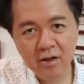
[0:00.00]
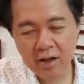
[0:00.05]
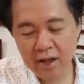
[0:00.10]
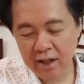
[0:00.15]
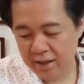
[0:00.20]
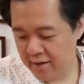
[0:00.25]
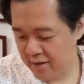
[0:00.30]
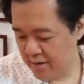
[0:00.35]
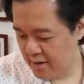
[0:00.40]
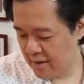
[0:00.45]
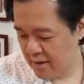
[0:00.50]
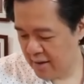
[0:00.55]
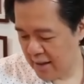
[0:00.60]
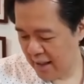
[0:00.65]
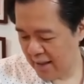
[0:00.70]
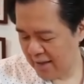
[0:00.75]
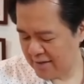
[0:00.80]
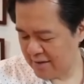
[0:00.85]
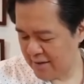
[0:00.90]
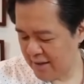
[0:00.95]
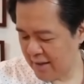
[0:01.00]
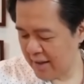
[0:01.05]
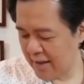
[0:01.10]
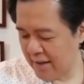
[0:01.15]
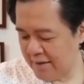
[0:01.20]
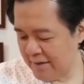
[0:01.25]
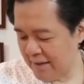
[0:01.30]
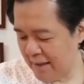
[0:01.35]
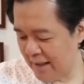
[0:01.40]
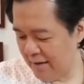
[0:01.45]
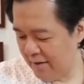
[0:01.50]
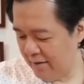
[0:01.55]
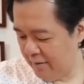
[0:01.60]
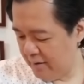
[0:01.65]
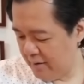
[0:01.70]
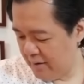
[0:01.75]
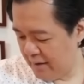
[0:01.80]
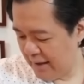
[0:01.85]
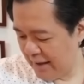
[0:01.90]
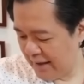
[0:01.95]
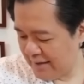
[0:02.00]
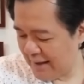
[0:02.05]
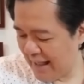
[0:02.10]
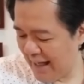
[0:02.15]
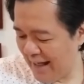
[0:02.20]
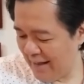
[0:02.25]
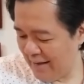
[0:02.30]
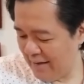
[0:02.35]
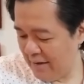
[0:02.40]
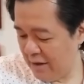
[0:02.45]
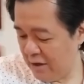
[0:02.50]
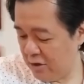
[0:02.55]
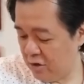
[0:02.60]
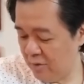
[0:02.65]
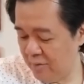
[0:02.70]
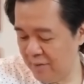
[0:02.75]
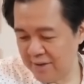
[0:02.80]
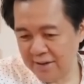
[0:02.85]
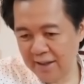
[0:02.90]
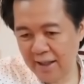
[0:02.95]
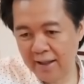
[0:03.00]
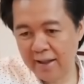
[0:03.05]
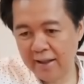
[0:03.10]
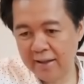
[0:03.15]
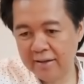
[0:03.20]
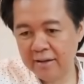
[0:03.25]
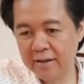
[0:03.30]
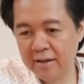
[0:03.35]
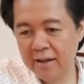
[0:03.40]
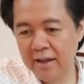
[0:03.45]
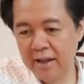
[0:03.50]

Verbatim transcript: Okay? Ang secret yan, like sa akin, dito masakit,